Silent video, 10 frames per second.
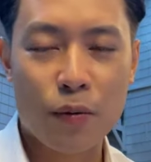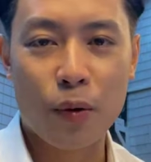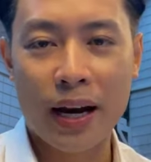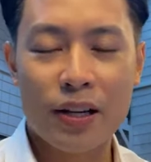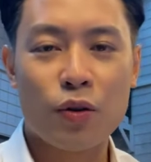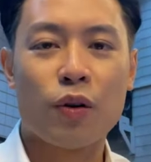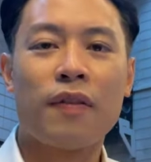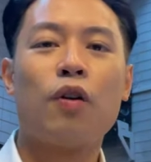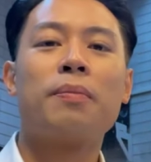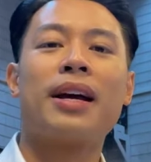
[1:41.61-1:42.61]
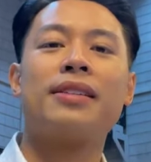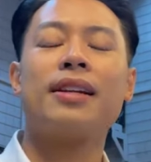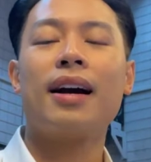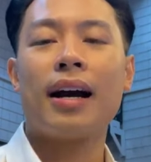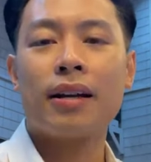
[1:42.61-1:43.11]
của mùa hè rồi và hôm nay
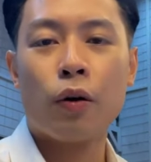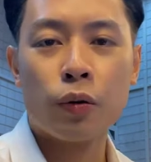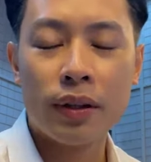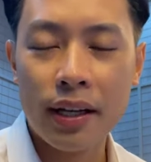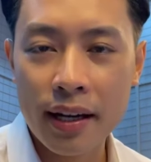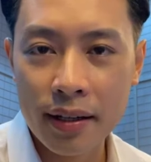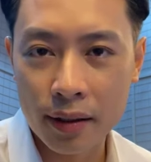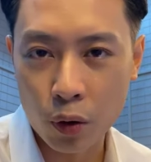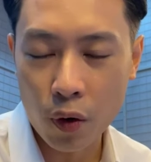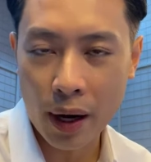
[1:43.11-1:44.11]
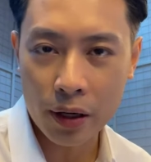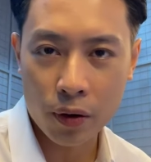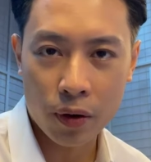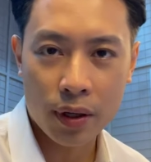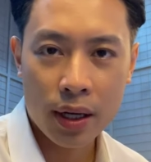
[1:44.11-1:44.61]
chính là ngày đầu tiên ở thủ đô hà
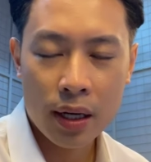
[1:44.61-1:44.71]
nội